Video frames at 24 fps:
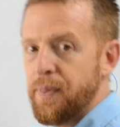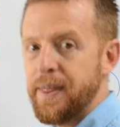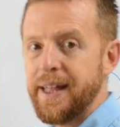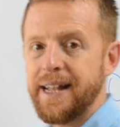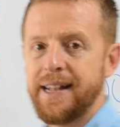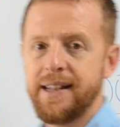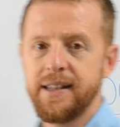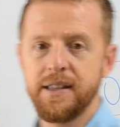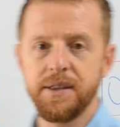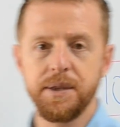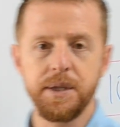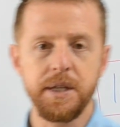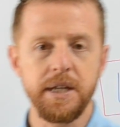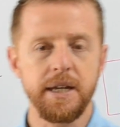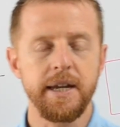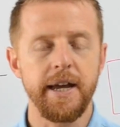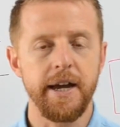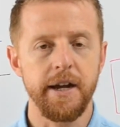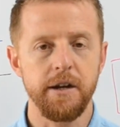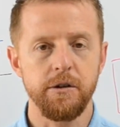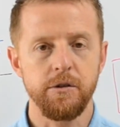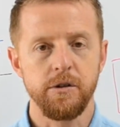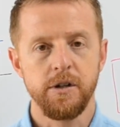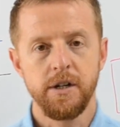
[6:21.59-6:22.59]
del
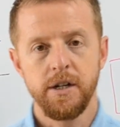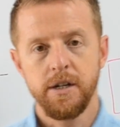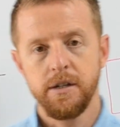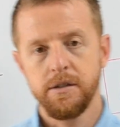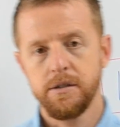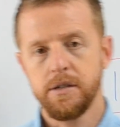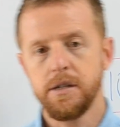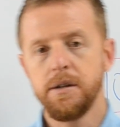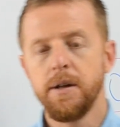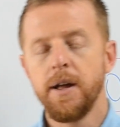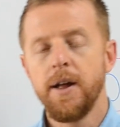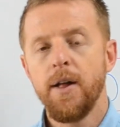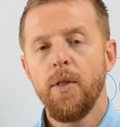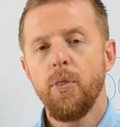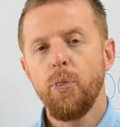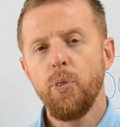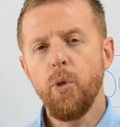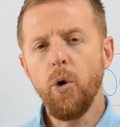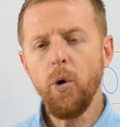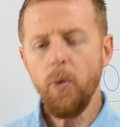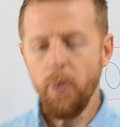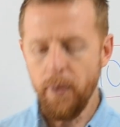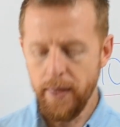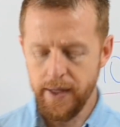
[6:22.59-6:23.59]
dinero.
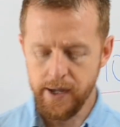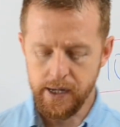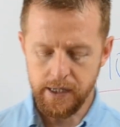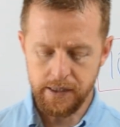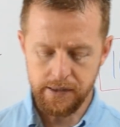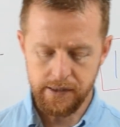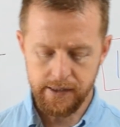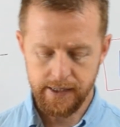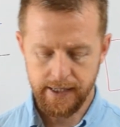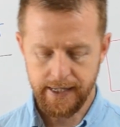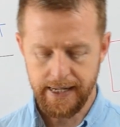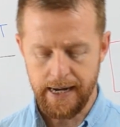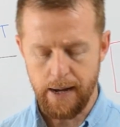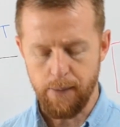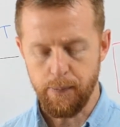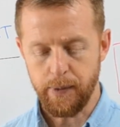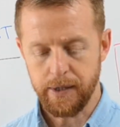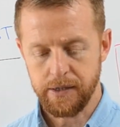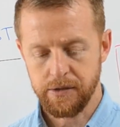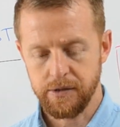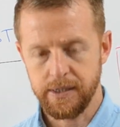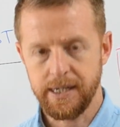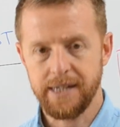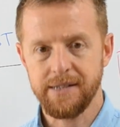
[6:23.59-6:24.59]
¿Dónde es que las
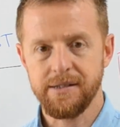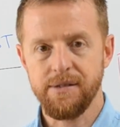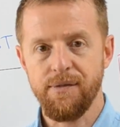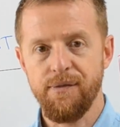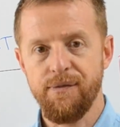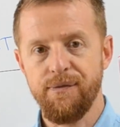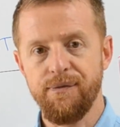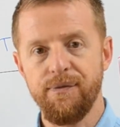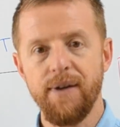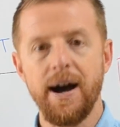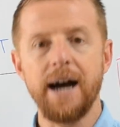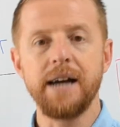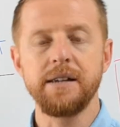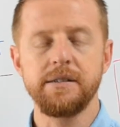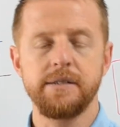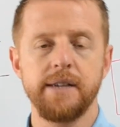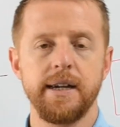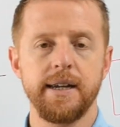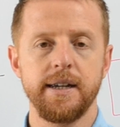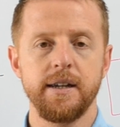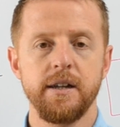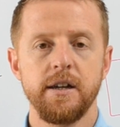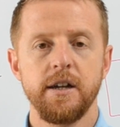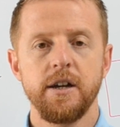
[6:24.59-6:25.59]
personas
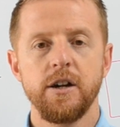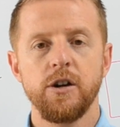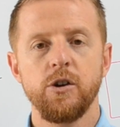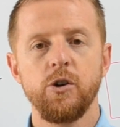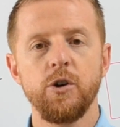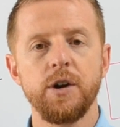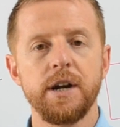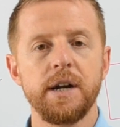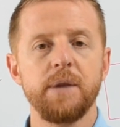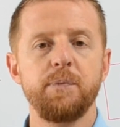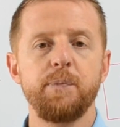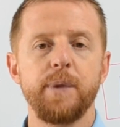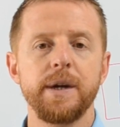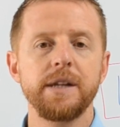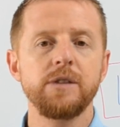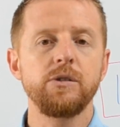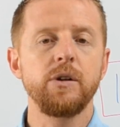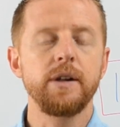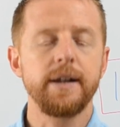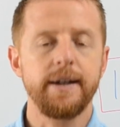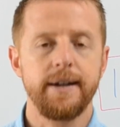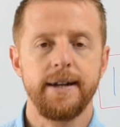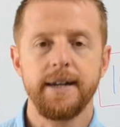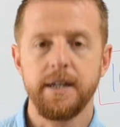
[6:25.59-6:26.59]
fallan con
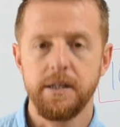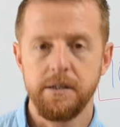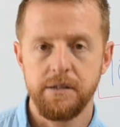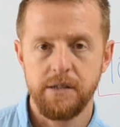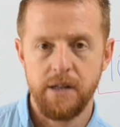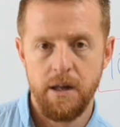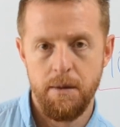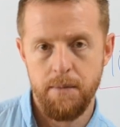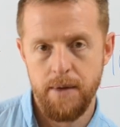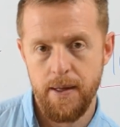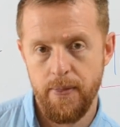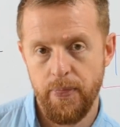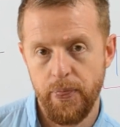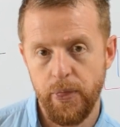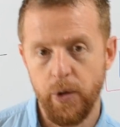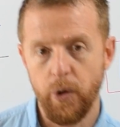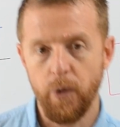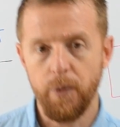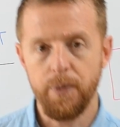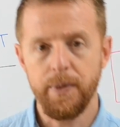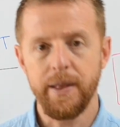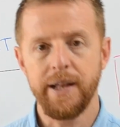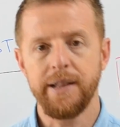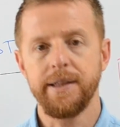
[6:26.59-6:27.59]
respecto al
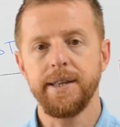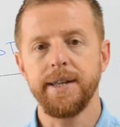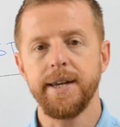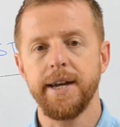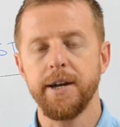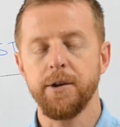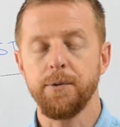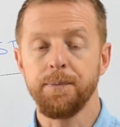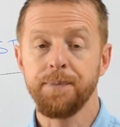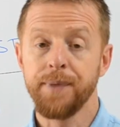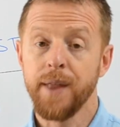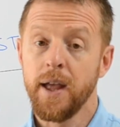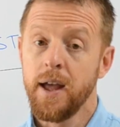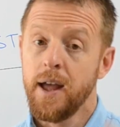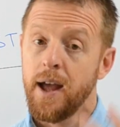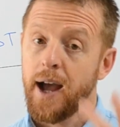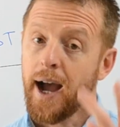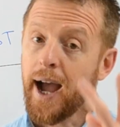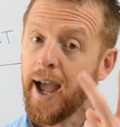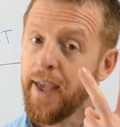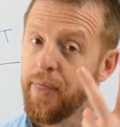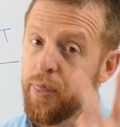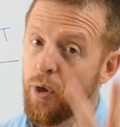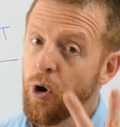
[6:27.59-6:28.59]
gerenciamiento del dinero?
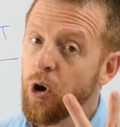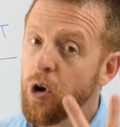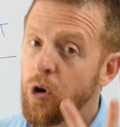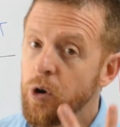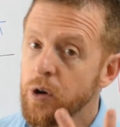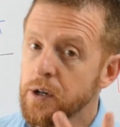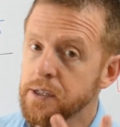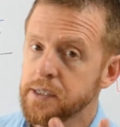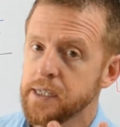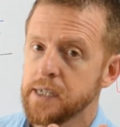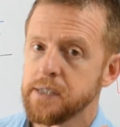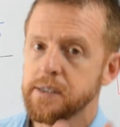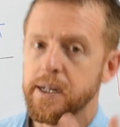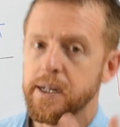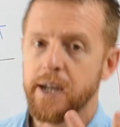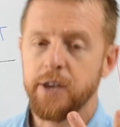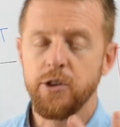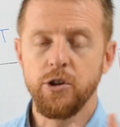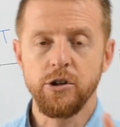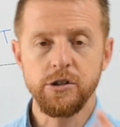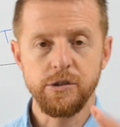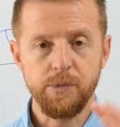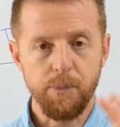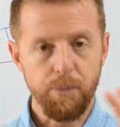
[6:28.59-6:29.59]
Hay dos cosas, hay
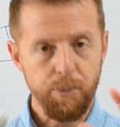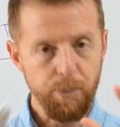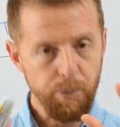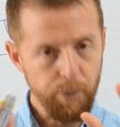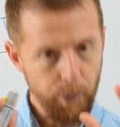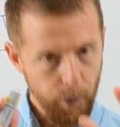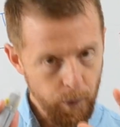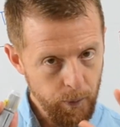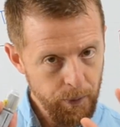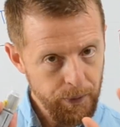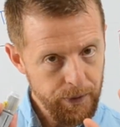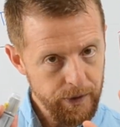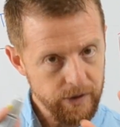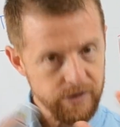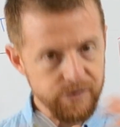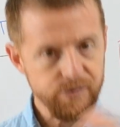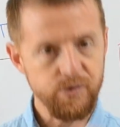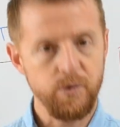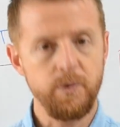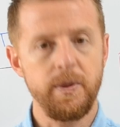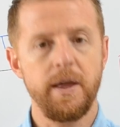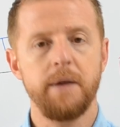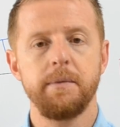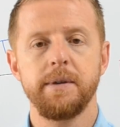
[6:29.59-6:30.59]
dos puntos
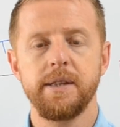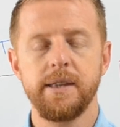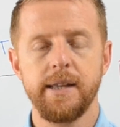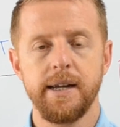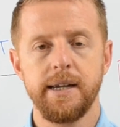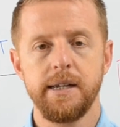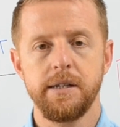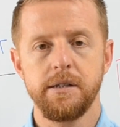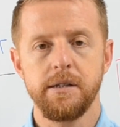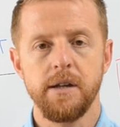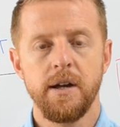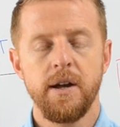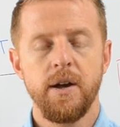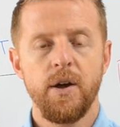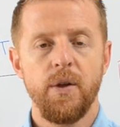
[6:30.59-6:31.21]
fundamentales